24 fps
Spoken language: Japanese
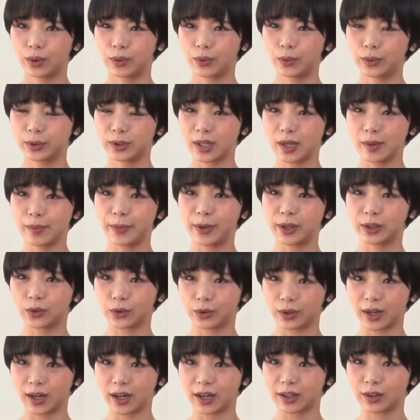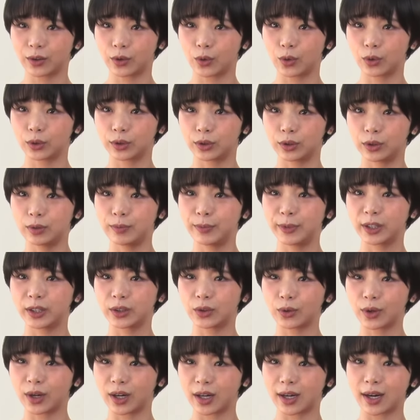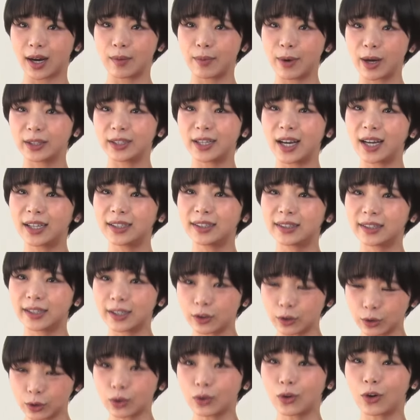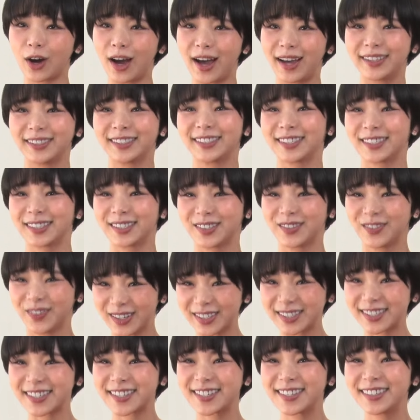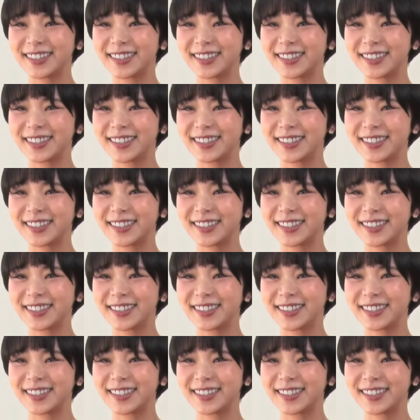おせんべいとかこうグミとかがカバンに入ってると安心します。